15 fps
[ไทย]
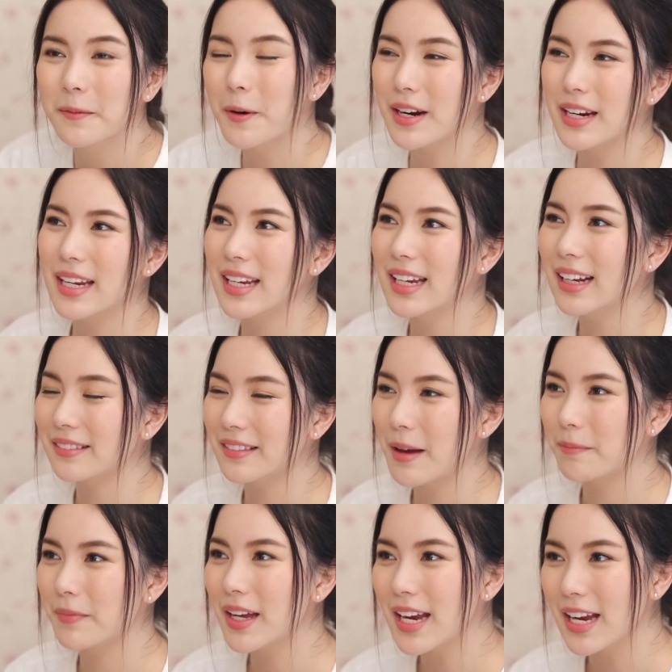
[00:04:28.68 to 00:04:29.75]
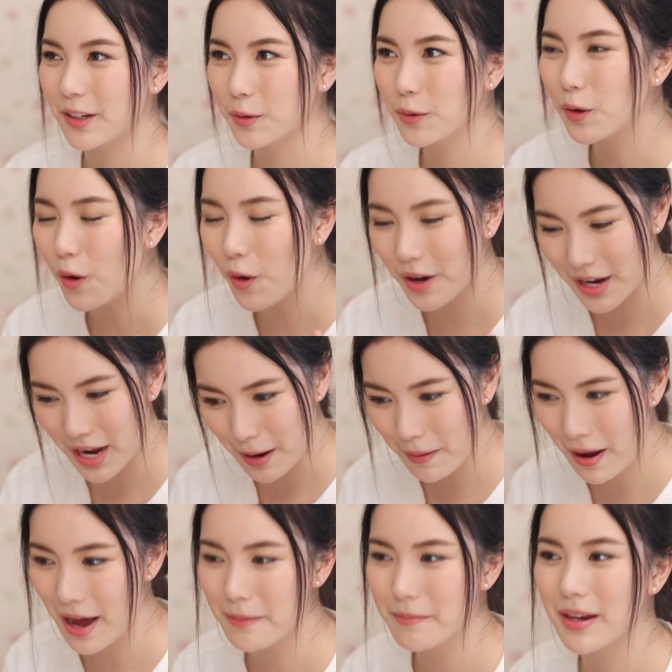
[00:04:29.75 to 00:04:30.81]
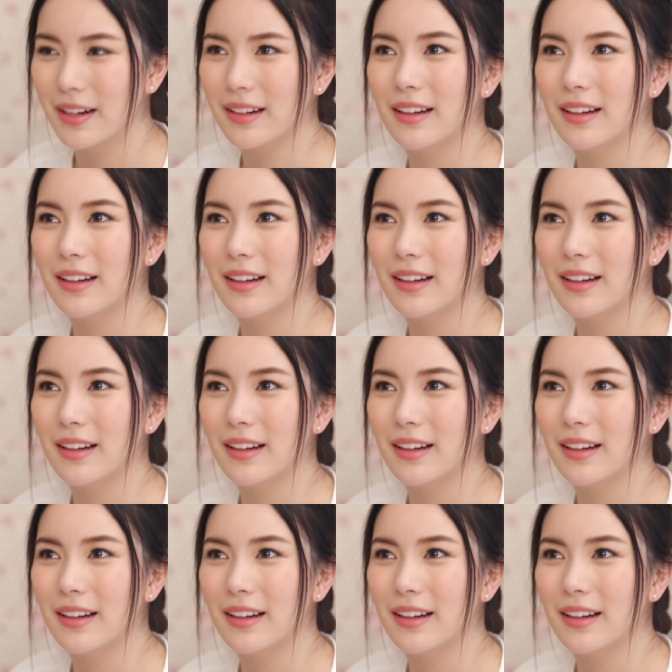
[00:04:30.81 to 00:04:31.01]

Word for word: วันนี้อะแตมได้เห็นทุกคนในอพาร์ตเม